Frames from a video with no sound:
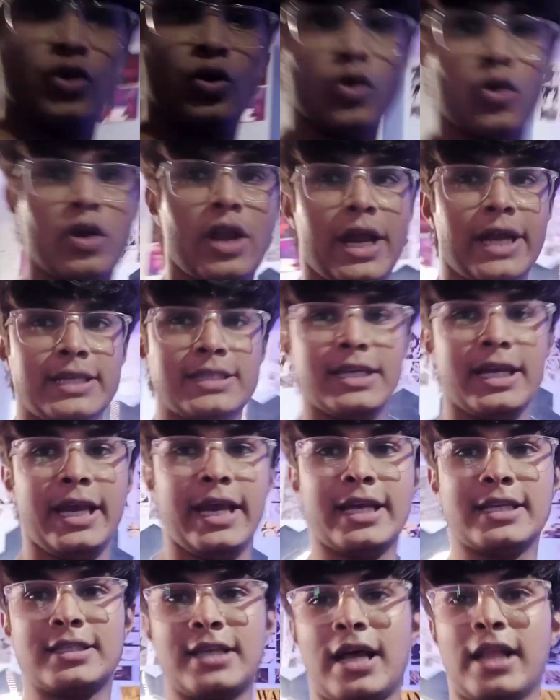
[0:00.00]
दोनों लाइट्स
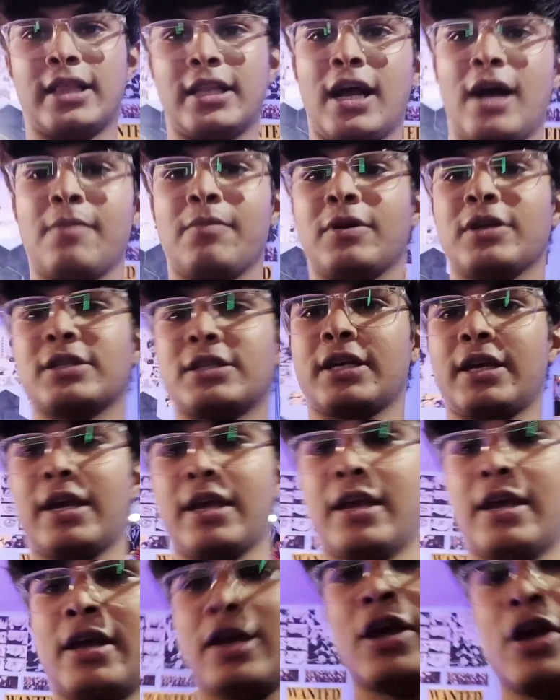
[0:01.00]
एक साथ काम कर सकें
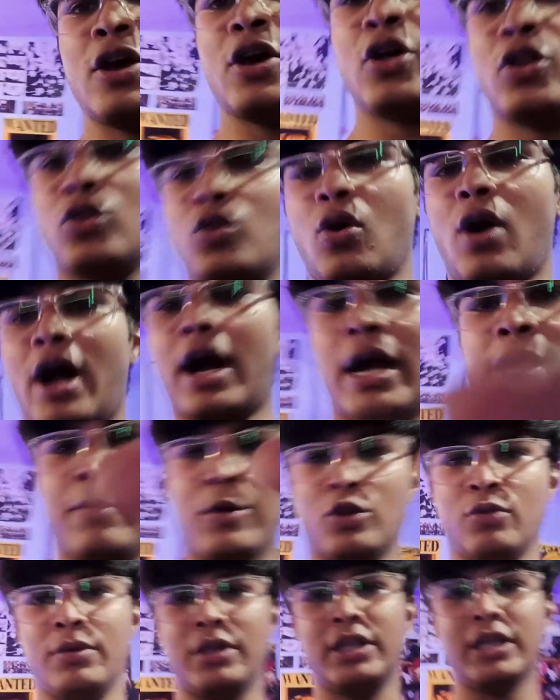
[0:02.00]
तो अगर
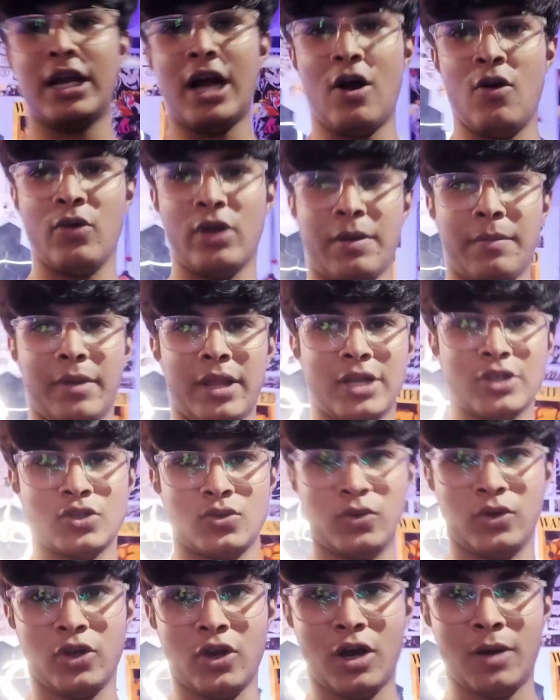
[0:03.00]
मैं तुम्हें दिखाऊं कि मेरा
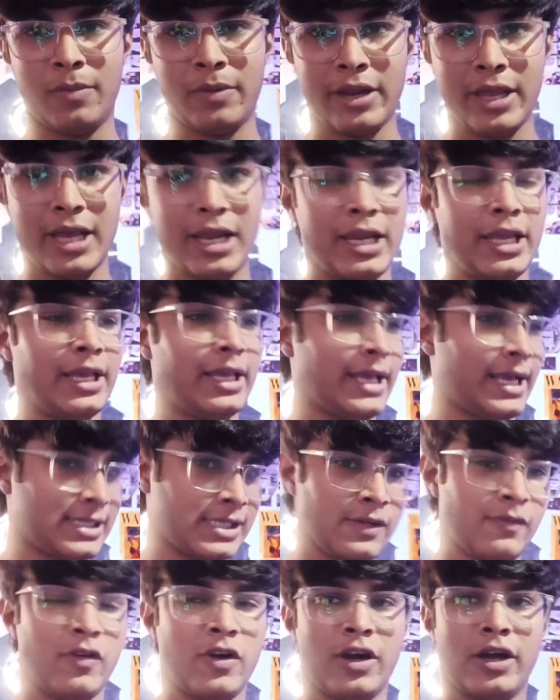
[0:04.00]
स्टूडियो अब रियली
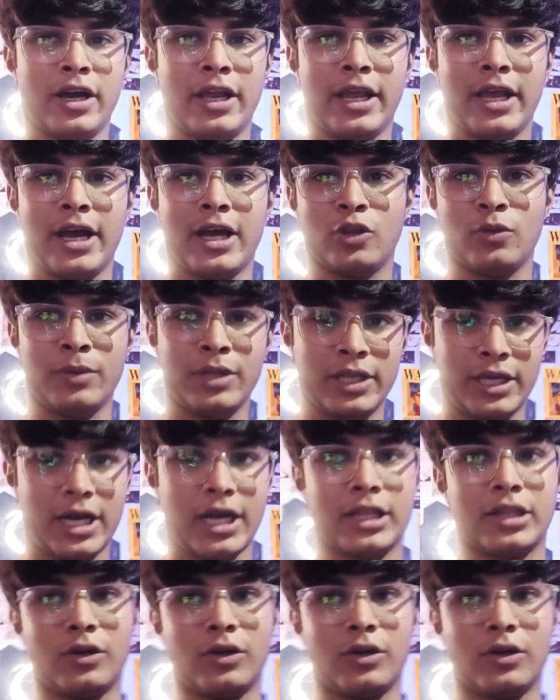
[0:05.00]
कैसे वर्क करेगा मैं दिखाता